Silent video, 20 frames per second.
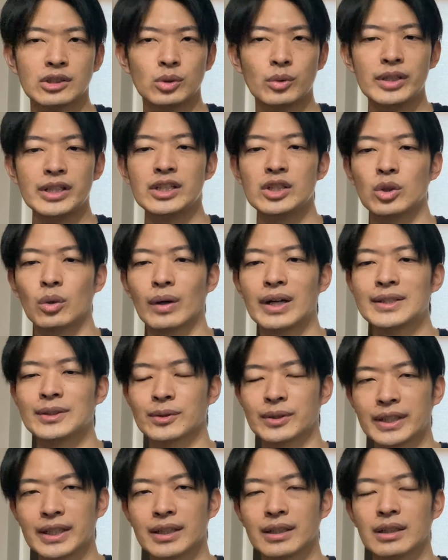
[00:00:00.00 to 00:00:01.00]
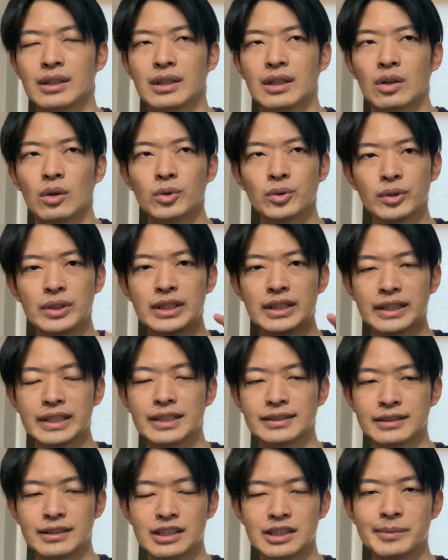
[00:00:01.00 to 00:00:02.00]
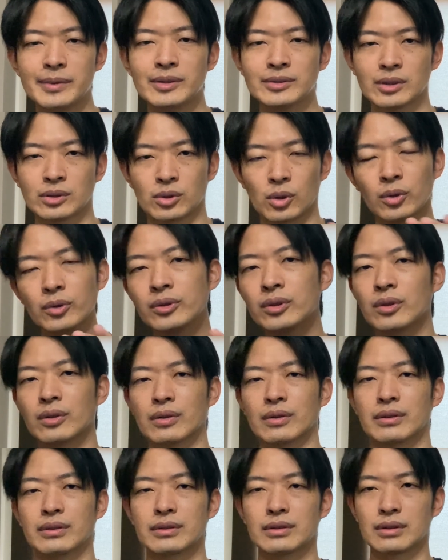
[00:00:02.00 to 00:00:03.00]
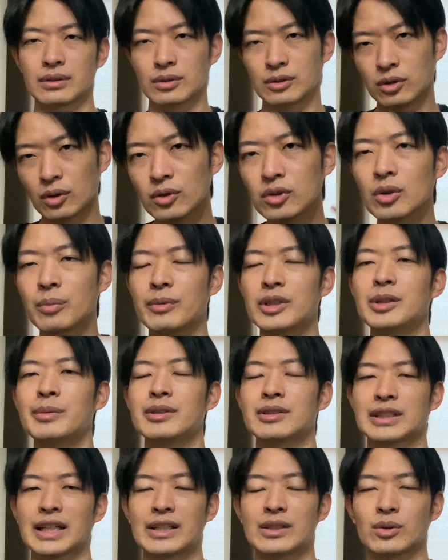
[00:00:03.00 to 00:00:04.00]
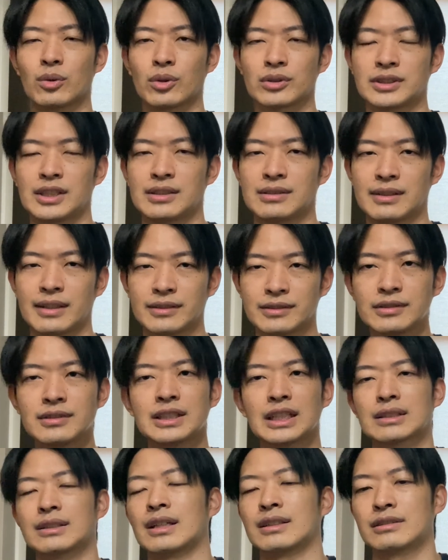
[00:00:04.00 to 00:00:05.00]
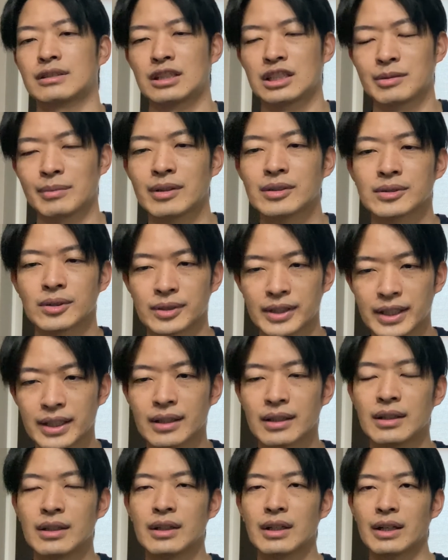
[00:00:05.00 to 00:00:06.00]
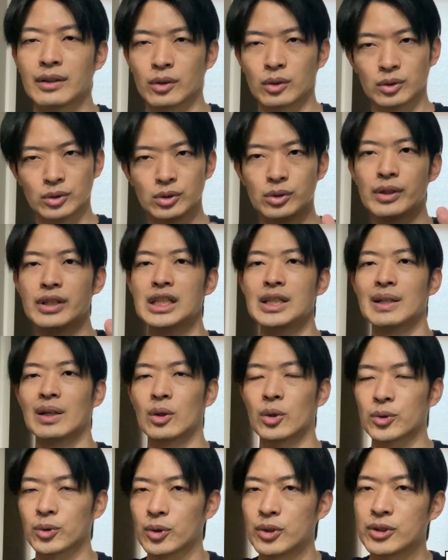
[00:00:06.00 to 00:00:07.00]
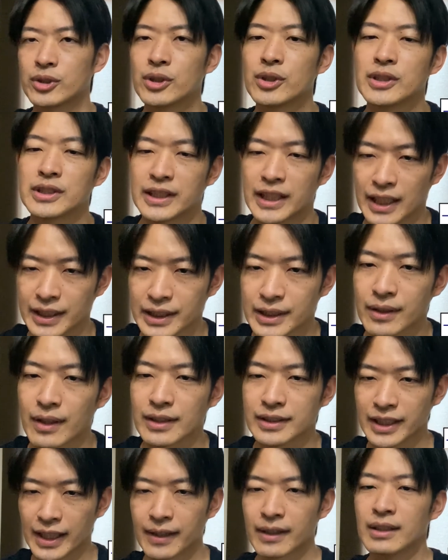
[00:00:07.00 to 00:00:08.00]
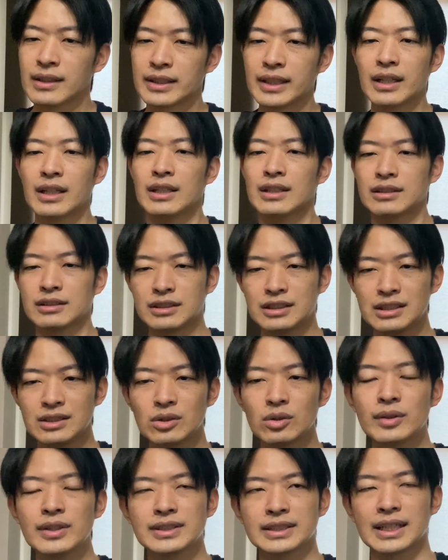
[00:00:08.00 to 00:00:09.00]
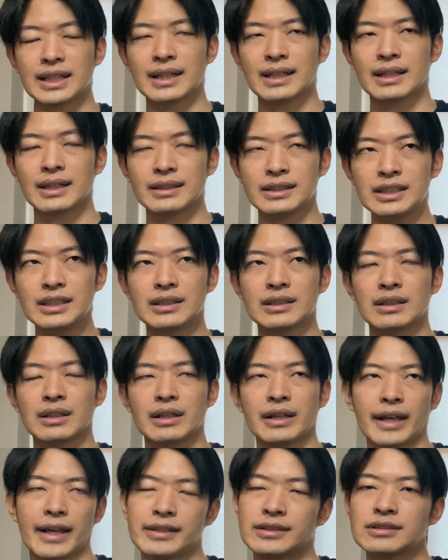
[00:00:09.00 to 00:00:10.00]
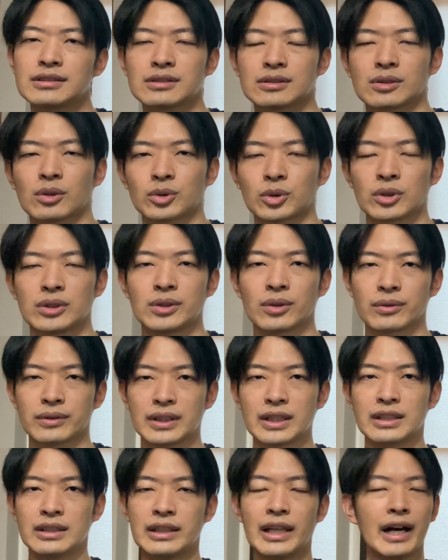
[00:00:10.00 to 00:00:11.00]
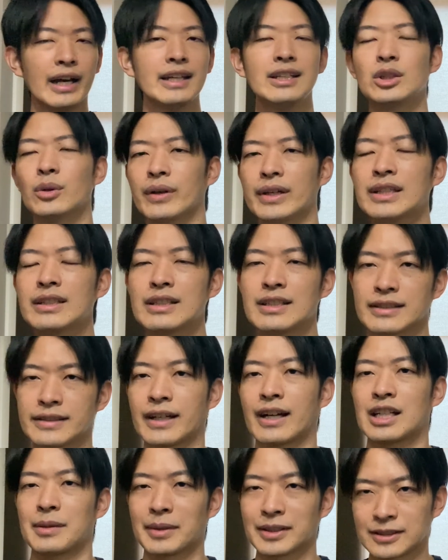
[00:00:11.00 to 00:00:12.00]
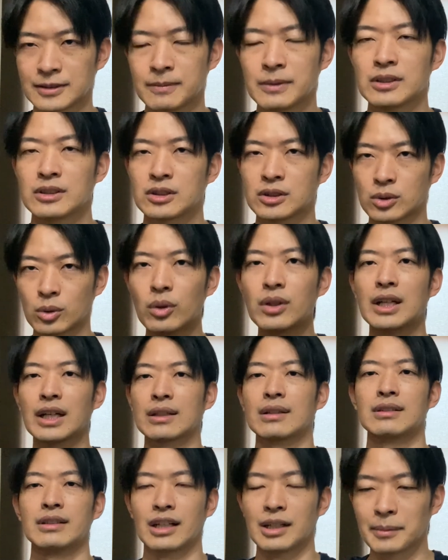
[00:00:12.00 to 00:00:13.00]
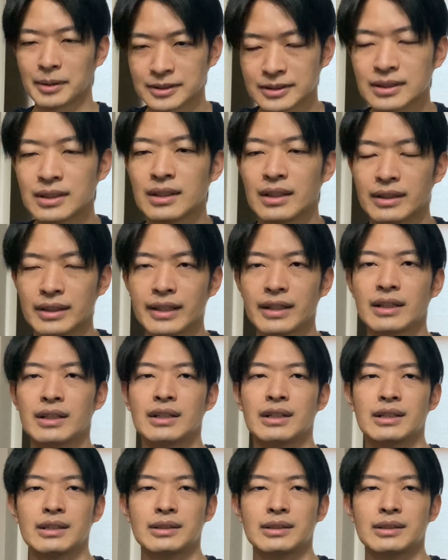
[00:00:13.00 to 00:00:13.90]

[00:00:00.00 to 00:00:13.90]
上に弱いので、本当に一回痩せてしまうと、どんどん、どんどんみるみる体力落ちていって、すぐなくなってしまうので、あの、上には本当に注意してあげてください。で、人工餌にえづくことによって難易度は一気に下がります。すごい楽になります。で、